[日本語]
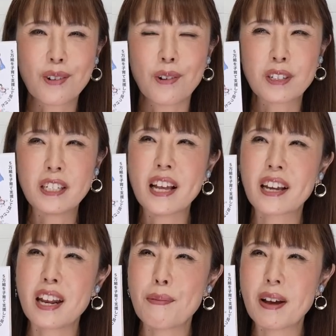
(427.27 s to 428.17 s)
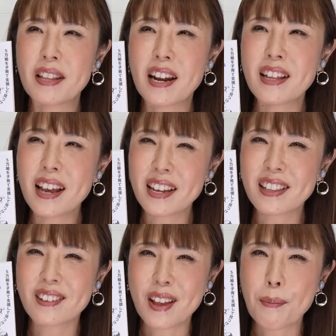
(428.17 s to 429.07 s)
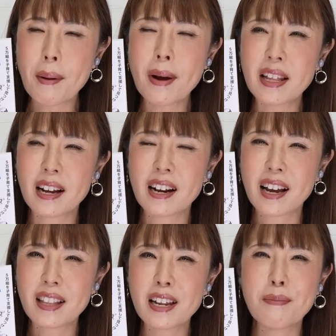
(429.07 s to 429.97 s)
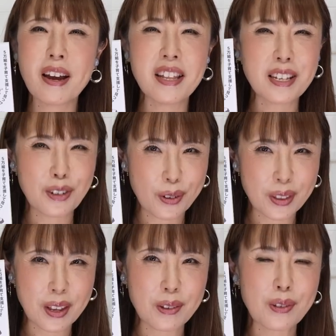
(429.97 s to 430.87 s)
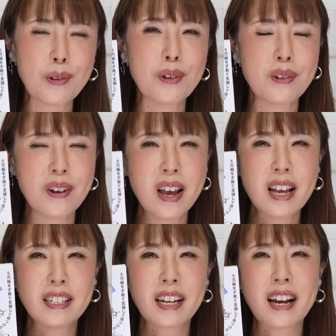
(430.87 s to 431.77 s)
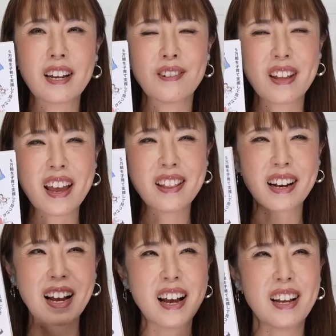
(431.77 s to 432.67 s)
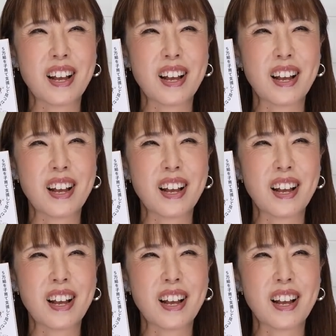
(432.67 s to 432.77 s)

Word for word: こうしなければならないってねママだから当たり前でしょうっていうそういう社会のねなんか